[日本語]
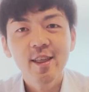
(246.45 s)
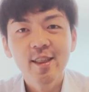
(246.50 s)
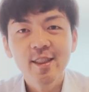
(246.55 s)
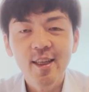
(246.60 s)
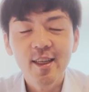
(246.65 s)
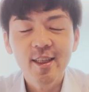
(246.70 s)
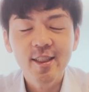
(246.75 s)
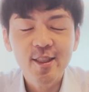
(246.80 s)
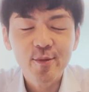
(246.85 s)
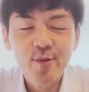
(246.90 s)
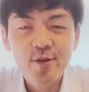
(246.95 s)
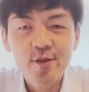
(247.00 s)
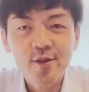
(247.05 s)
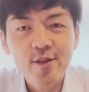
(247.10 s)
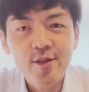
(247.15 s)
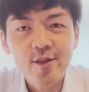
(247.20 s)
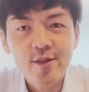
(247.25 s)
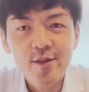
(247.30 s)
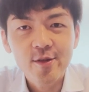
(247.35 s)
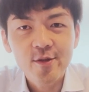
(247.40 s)
できない自
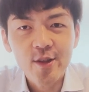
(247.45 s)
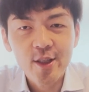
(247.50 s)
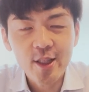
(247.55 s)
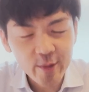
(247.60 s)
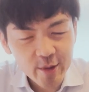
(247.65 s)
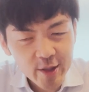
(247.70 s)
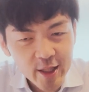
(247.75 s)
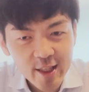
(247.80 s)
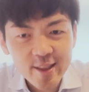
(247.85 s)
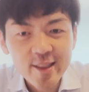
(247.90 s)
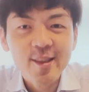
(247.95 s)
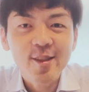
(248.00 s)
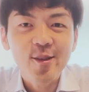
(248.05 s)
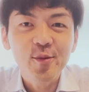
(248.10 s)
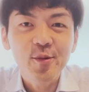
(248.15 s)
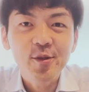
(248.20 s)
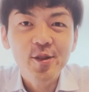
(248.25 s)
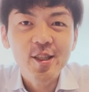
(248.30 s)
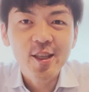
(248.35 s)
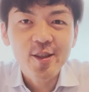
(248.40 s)
分はダメだなって
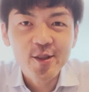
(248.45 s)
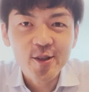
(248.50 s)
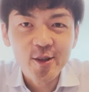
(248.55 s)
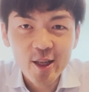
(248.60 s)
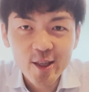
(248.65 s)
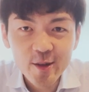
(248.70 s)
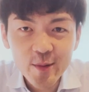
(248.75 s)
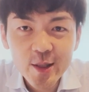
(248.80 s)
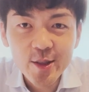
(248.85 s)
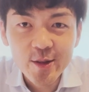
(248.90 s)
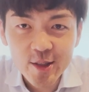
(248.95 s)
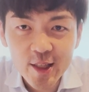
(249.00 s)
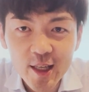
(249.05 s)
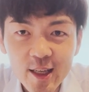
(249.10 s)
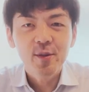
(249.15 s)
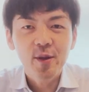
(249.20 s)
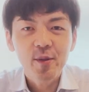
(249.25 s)
思ってくるようになりますよね。